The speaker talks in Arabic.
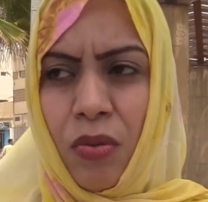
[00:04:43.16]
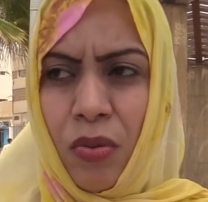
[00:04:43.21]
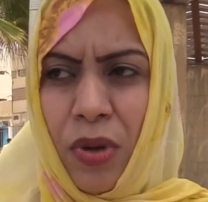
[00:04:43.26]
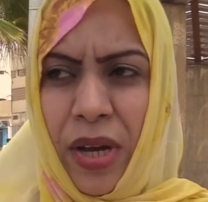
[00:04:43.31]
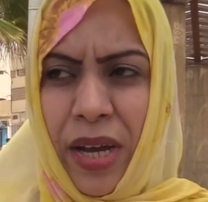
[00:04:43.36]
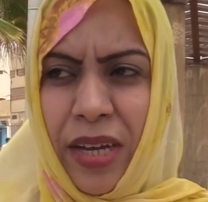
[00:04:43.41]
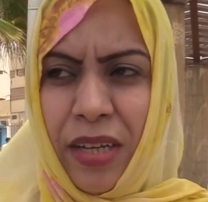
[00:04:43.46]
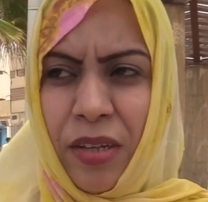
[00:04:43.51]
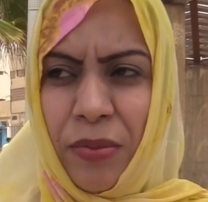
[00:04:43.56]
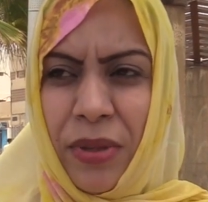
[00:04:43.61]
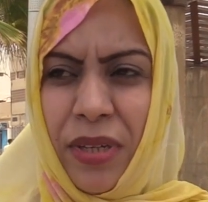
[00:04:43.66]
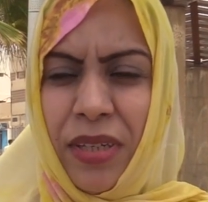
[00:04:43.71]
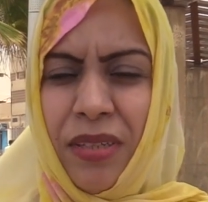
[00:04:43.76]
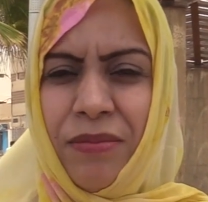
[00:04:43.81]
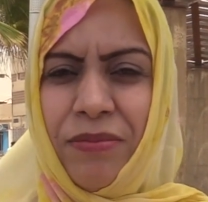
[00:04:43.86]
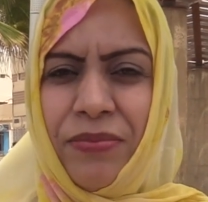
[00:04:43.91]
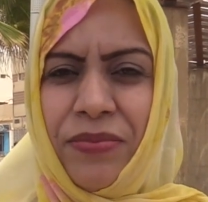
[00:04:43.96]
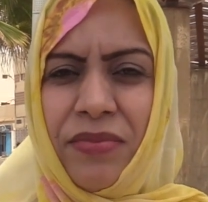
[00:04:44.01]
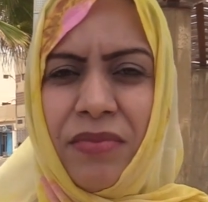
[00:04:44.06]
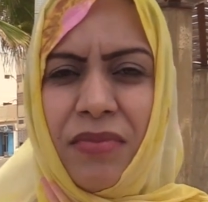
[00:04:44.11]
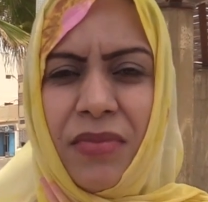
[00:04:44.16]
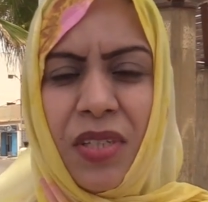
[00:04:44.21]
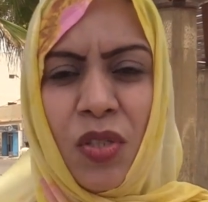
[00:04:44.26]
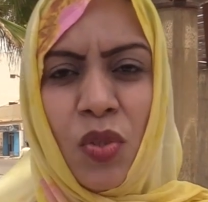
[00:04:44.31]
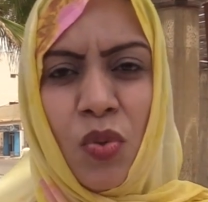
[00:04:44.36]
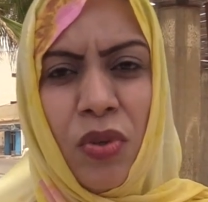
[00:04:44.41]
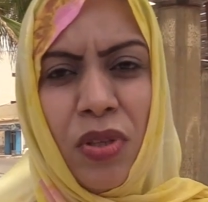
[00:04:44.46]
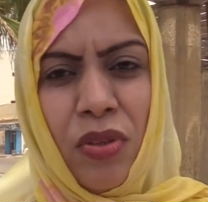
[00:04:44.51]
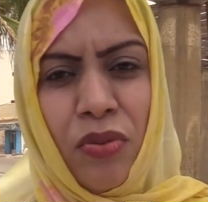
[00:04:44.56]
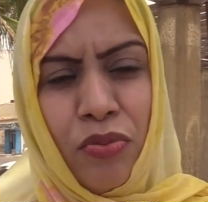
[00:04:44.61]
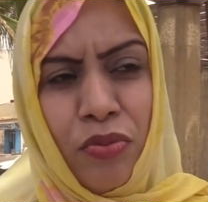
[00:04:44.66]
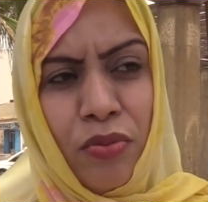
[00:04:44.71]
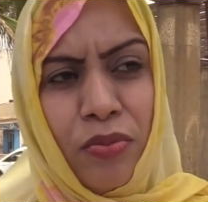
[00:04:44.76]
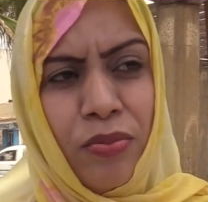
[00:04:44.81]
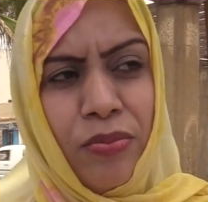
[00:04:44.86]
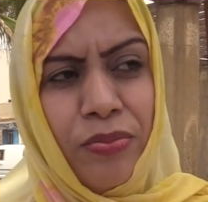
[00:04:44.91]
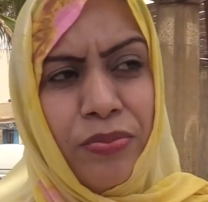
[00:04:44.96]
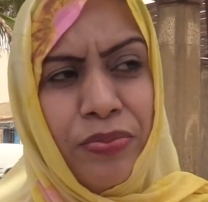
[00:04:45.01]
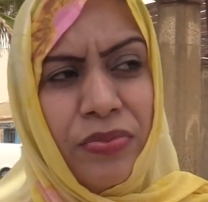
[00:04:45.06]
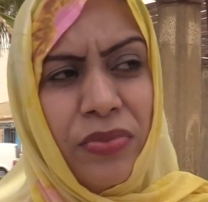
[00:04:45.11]
وعاقبها يتوظفوا
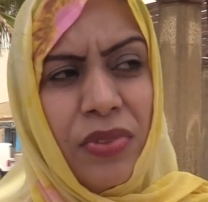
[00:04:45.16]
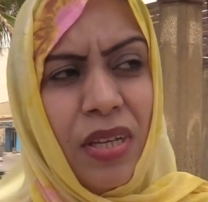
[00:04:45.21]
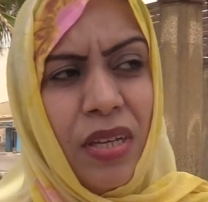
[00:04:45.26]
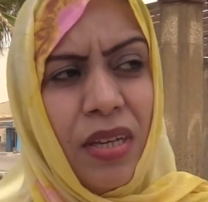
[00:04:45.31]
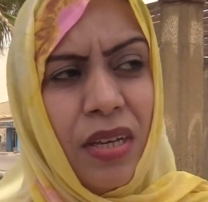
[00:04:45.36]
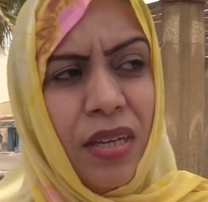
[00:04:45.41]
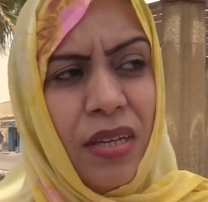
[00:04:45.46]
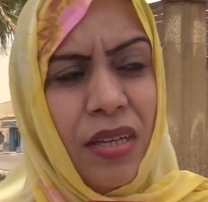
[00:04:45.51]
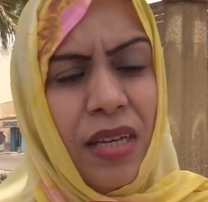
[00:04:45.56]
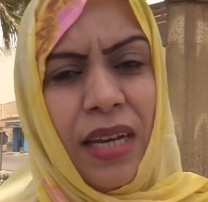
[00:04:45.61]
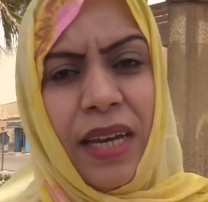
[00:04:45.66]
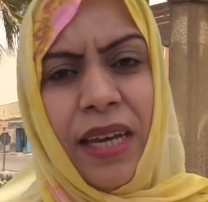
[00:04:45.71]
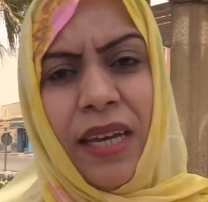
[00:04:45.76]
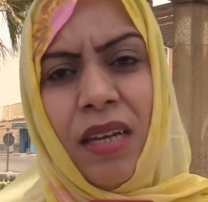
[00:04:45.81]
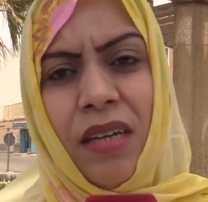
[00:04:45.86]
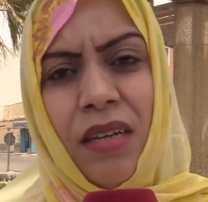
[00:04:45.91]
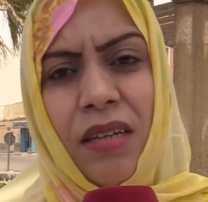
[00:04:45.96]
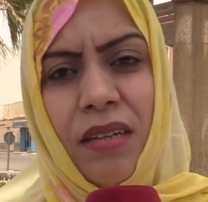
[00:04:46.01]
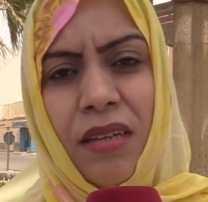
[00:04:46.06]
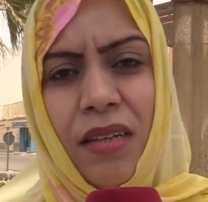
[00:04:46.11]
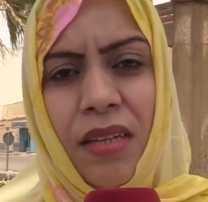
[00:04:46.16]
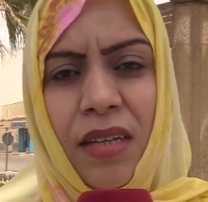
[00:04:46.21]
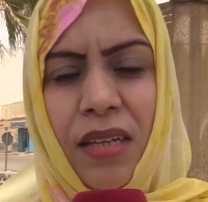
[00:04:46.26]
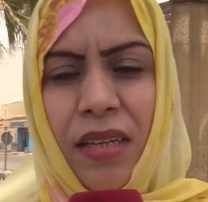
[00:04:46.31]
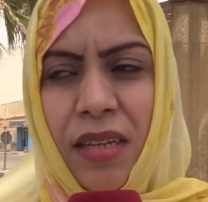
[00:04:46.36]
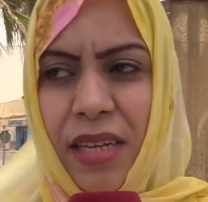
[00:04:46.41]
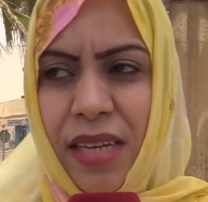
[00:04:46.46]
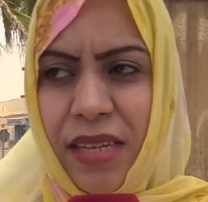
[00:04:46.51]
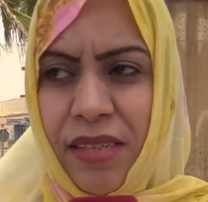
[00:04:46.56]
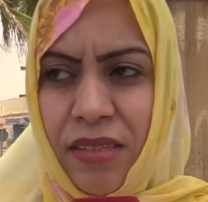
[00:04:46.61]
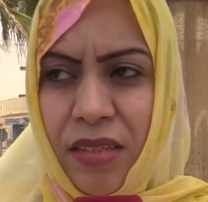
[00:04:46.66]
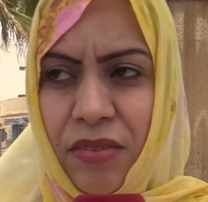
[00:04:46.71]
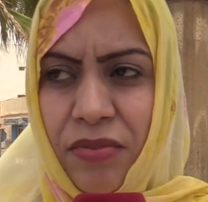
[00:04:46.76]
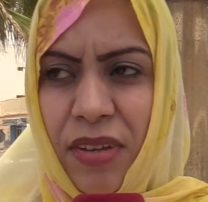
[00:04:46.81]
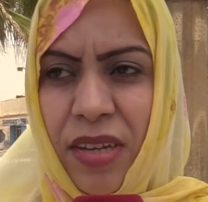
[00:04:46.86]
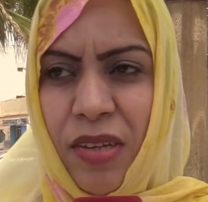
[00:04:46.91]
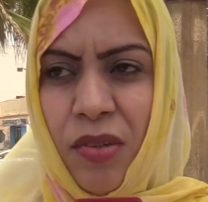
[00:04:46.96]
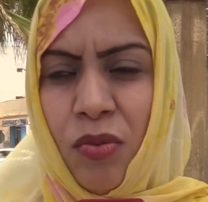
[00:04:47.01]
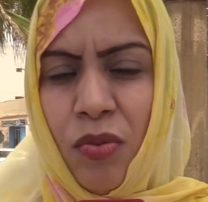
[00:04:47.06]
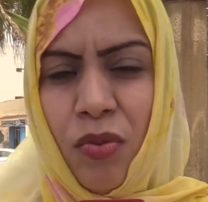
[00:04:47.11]
غير
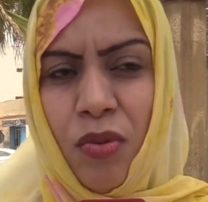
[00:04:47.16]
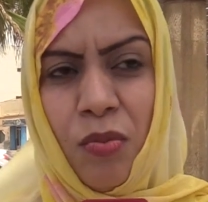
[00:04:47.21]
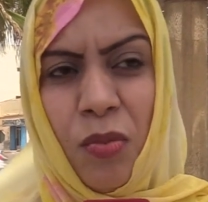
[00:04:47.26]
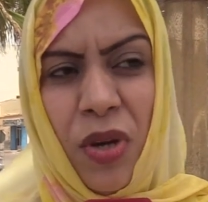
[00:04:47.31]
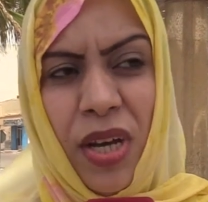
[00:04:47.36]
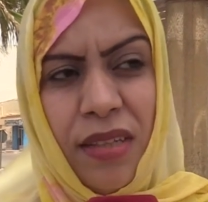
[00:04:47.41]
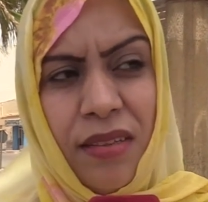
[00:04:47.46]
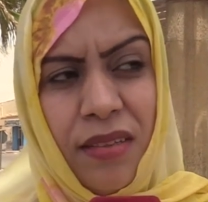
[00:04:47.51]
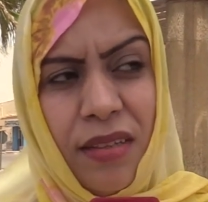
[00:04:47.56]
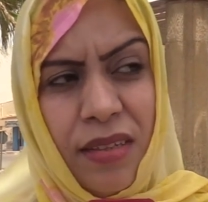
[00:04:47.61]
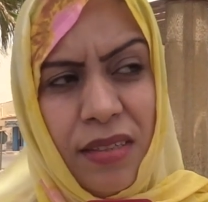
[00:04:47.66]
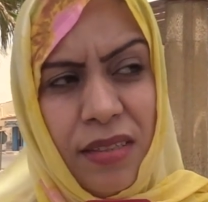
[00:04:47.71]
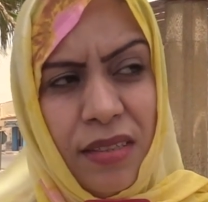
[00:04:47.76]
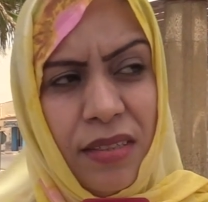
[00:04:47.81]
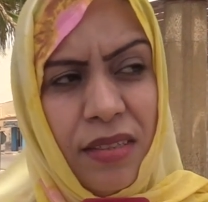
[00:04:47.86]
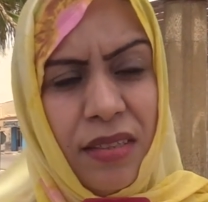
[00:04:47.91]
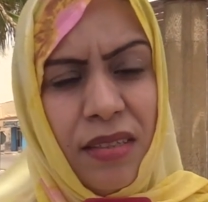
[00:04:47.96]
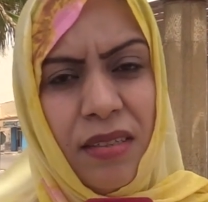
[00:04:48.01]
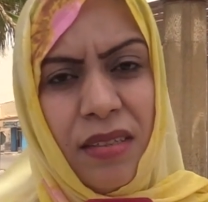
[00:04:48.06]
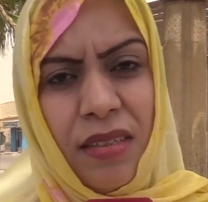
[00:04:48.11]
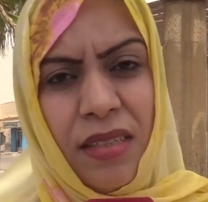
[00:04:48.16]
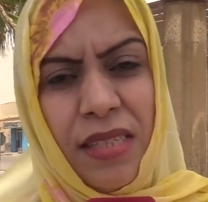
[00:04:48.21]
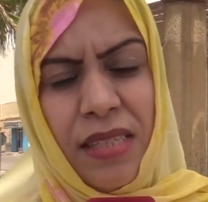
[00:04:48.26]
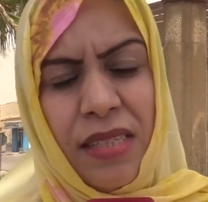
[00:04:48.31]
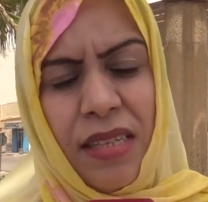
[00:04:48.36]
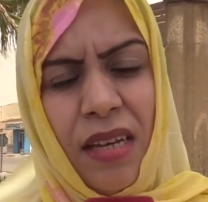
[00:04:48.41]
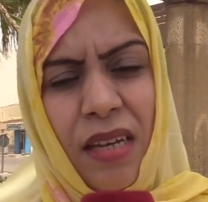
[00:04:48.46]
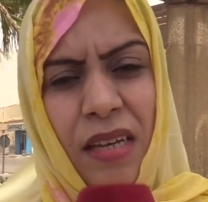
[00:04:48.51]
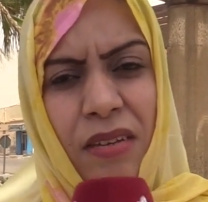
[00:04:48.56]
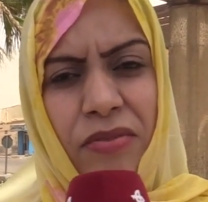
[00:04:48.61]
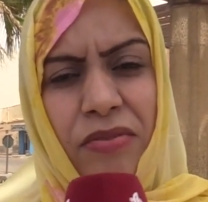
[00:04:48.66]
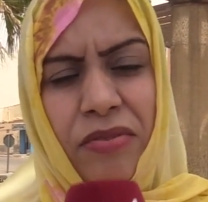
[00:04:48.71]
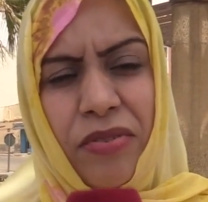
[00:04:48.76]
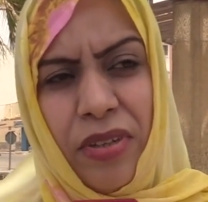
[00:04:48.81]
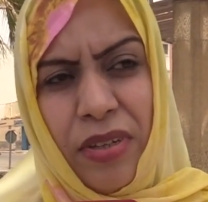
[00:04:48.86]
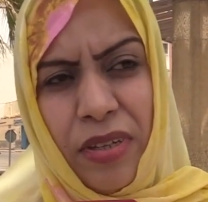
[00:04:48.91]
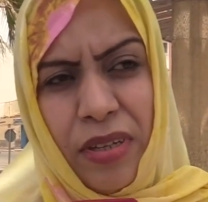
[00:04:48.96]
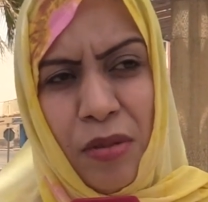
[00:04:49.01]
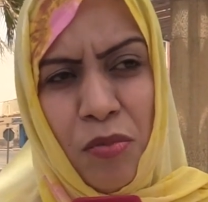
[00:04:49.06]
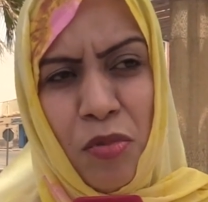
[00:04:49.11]
للاسف انه المعطلين الساعه في
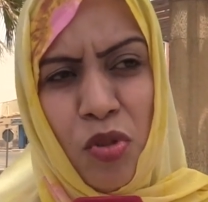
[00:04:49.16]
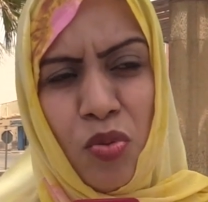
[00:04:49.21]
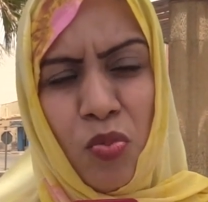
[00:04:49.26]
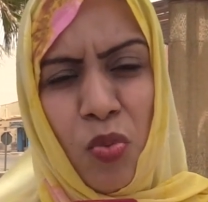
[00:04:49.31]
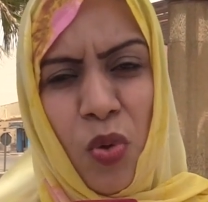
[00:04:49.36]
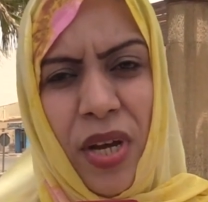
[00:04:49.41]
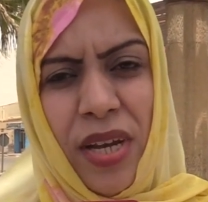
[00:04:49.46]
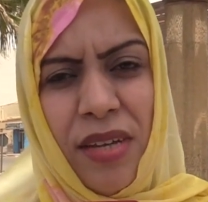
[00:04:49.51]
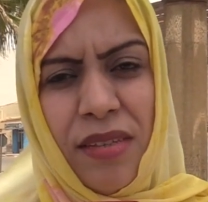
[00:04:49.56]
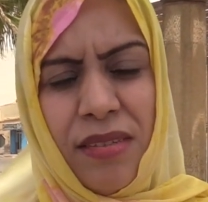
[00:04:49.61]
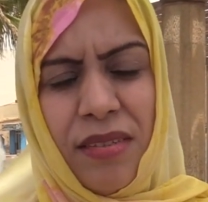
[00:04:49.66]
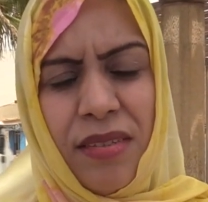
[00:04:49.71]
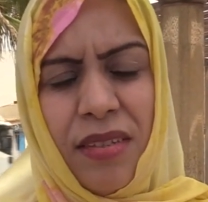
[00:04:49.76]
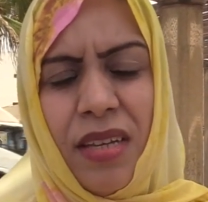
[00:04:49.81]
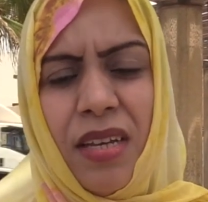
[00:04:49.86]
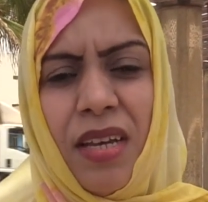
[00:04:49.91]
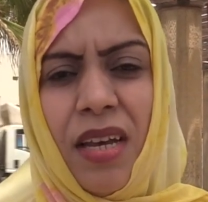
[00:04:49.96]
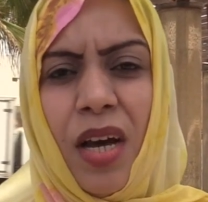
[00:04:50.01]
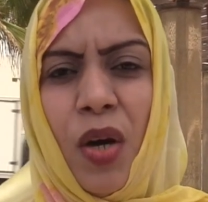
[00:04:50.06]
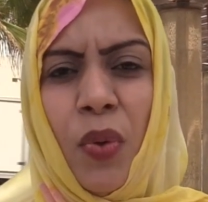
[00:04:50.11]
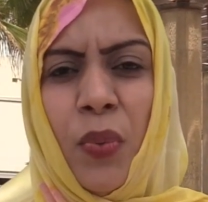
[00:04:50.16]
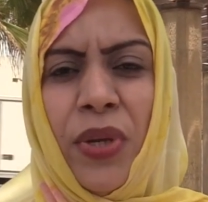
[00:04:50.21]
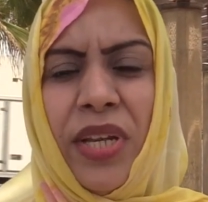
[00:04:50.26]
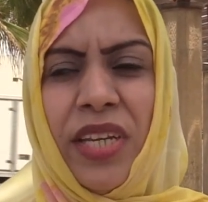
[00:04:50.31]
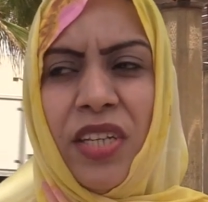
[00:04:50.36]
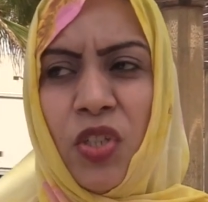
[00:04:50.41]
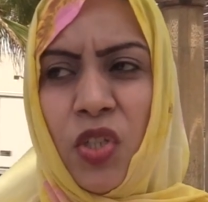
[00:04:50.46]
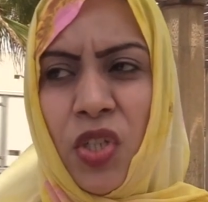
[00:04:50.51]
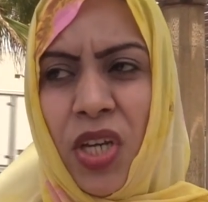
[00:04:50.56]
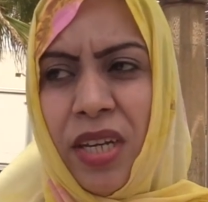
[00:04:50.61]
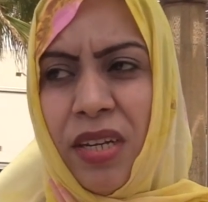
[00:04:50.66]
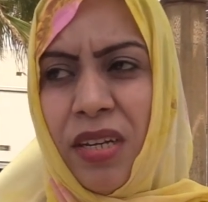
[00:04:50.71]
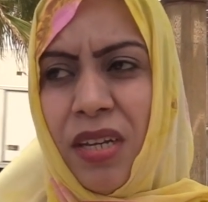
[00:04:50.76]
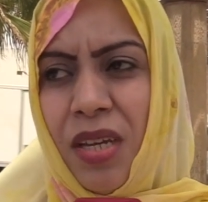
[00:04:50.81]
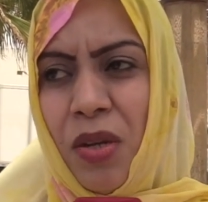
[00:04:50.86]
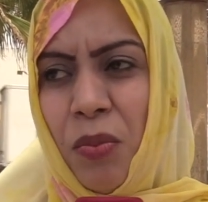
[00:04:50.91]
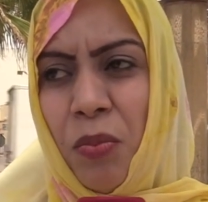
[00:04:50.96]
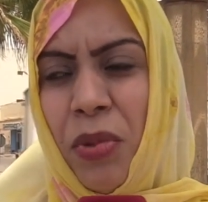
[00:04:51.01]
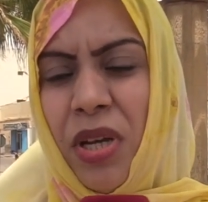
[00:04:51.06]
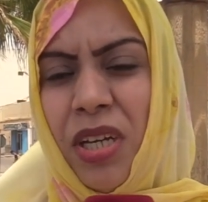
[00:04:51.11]
المجموعات او اللجان
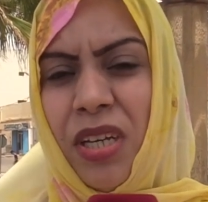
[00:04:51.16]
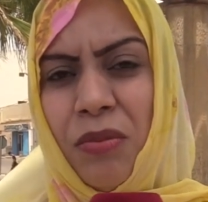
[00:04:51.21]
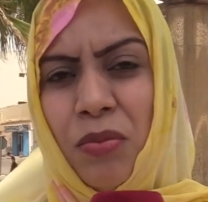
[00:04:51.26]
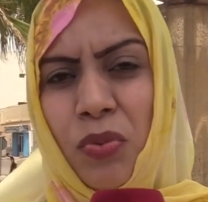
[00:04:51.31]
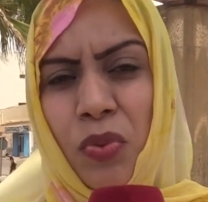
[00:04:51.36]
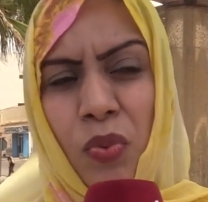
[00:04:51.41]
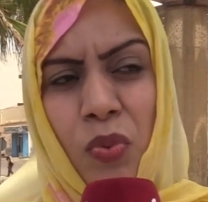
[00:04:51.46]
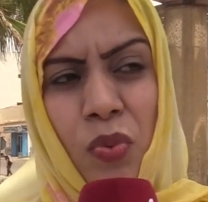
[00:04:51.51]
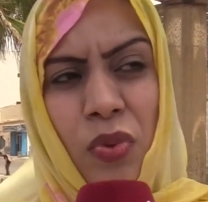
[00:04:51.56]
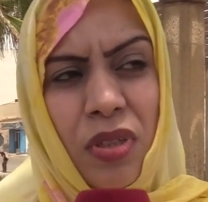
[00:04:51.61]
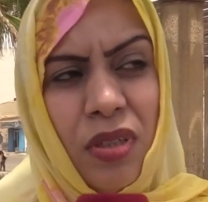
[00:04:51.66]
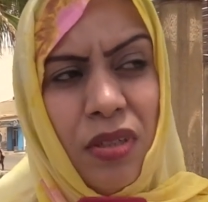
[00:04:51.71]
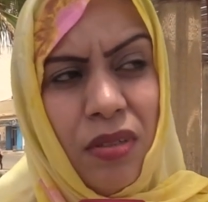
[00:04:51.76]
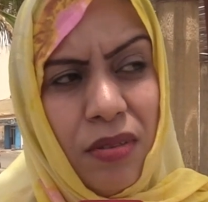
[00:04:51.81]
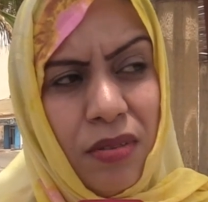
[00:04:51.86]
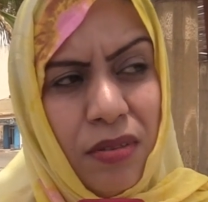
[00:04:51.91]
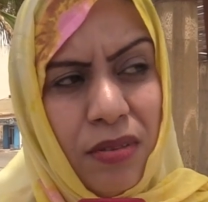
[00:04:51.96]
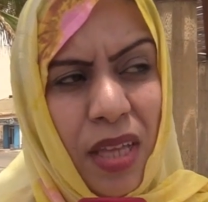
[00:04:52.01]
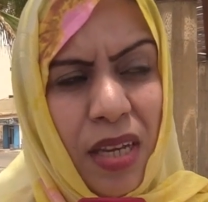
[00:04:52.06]
ما قبضوا آه،